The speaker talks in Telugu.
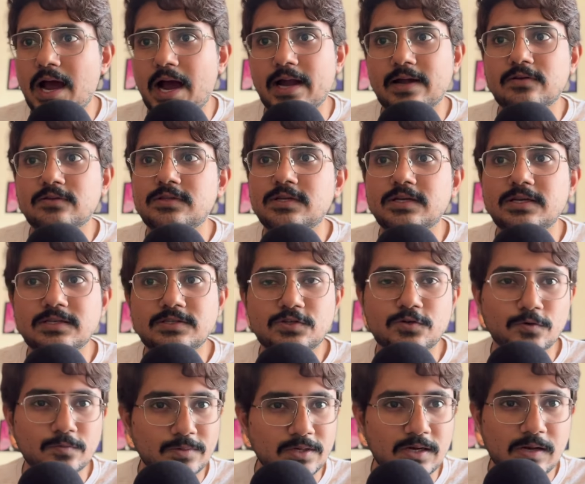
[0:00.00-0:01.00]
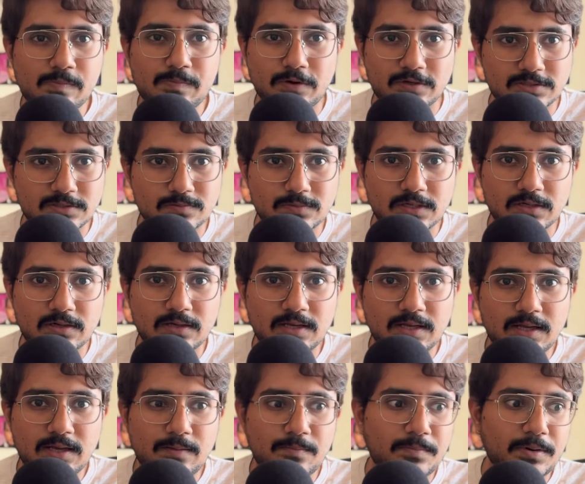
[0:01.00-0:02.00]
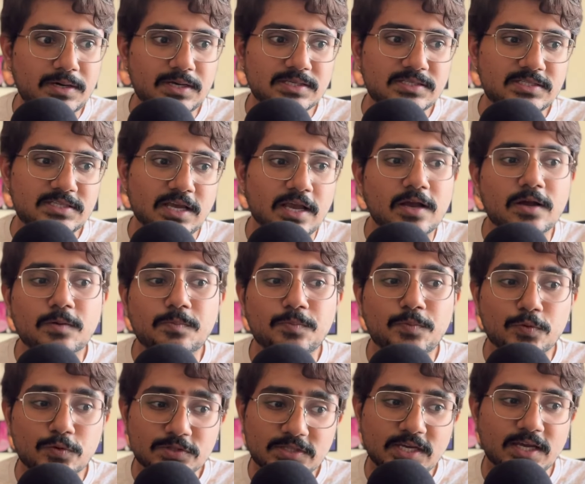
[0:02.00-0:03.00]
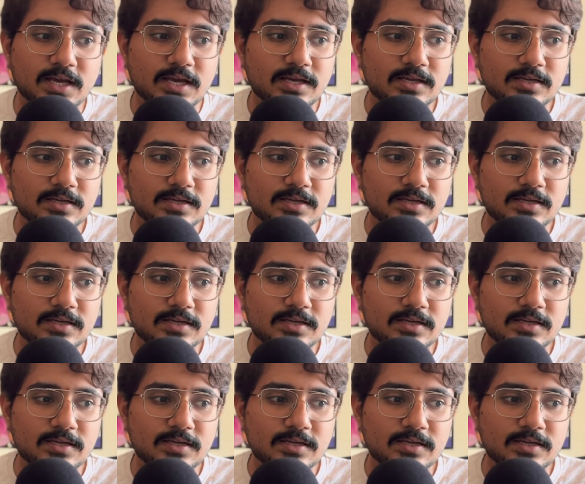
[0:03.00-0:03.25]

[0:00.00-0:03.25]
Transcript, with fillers: ఐ డోంట్ థింక్ ఇట్స్ హ్యూమన్లీ పాసిబుల్ బట్ ఇట్ చేయకపోతే